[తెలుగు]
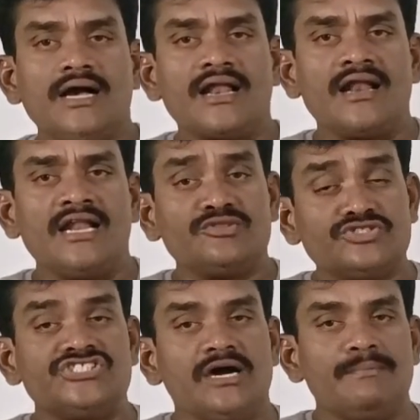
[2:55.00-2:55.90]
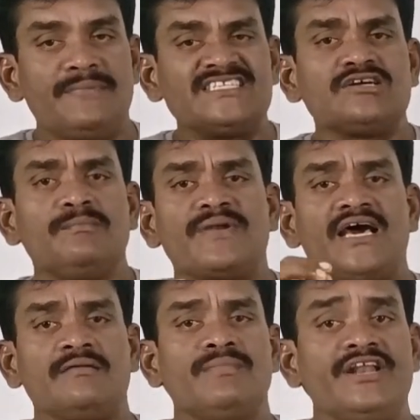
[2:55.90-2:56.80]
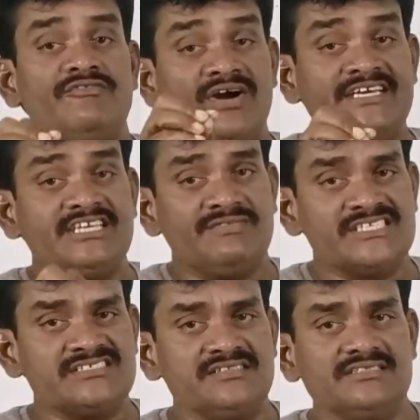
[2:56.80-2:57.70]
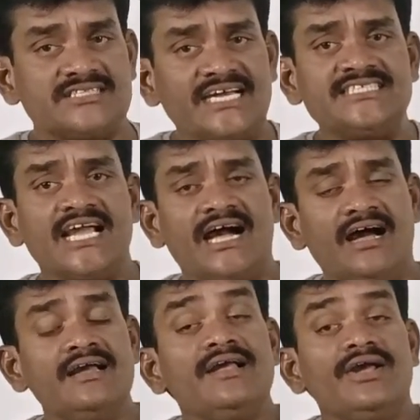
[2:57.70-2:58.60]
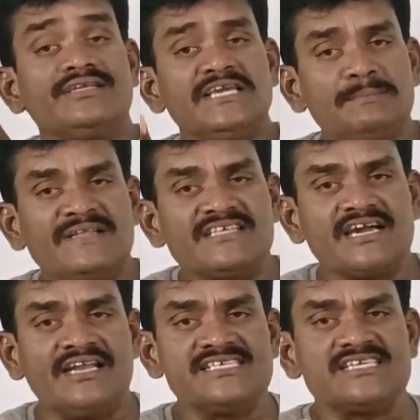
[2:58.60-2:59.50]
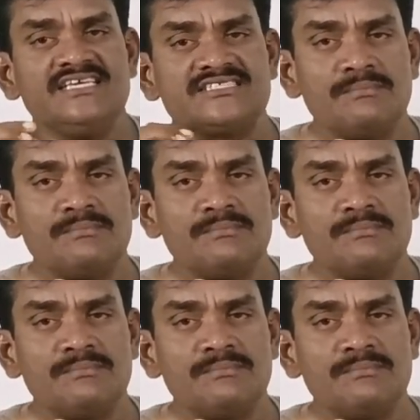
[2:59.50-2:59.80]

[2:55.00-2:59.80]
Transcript: కారణాల దృష్ట్యా పథకం ప్రారంభాన్ని వాయిదా వేసింది తాజాగా ఈ పథకానికి